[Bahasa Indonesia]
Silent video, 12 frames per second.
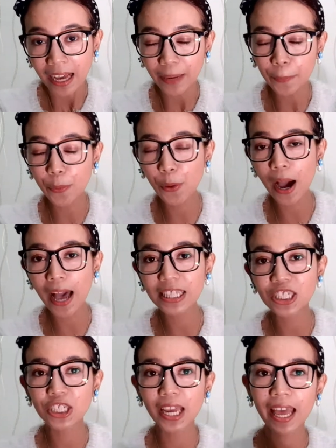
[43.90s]

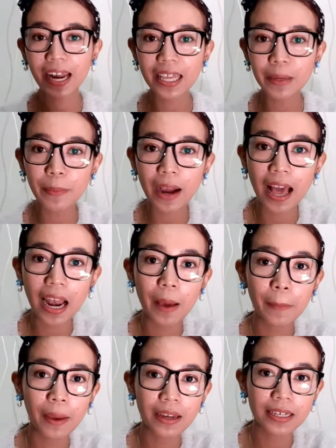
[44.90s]
buat sharing
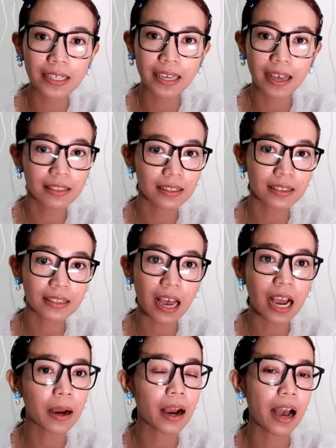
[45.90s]
pengalaman dia
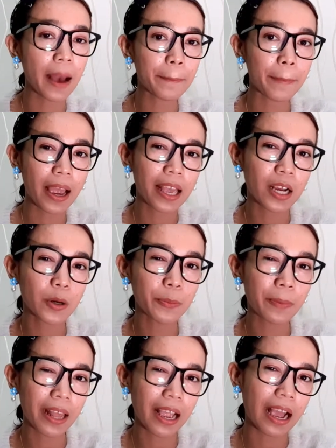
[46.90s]
tentang apa yang
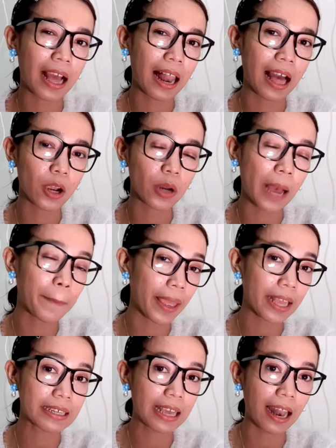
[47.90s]
mereka
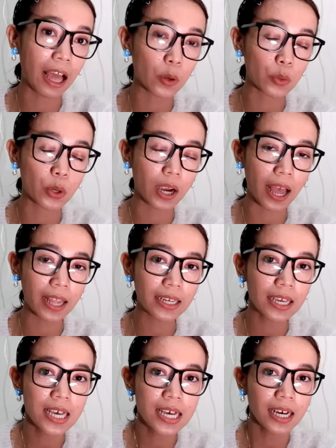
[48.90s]
apa yang dia
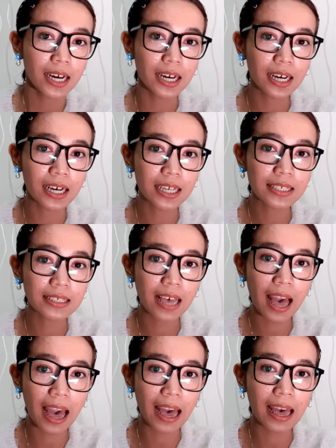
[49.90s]
lakukan Eh,
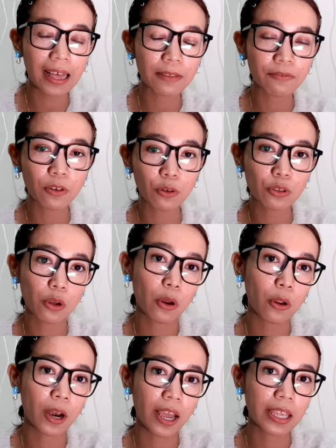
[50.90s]
saat virus
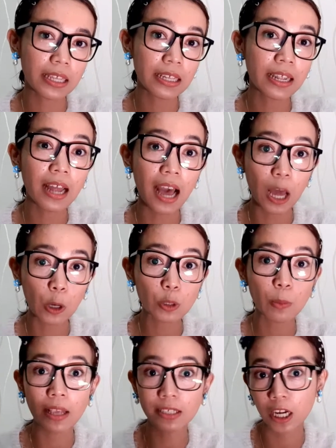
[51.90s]
corona ini dan harus
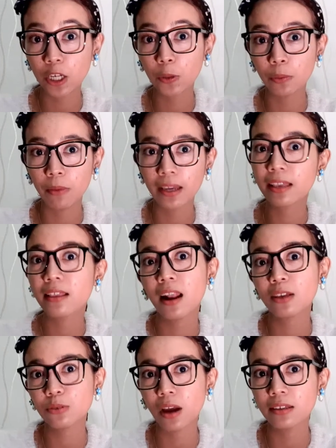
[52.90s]
belajar di rumah. Kita
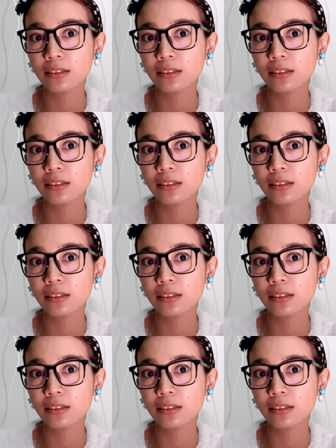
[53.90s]
langsung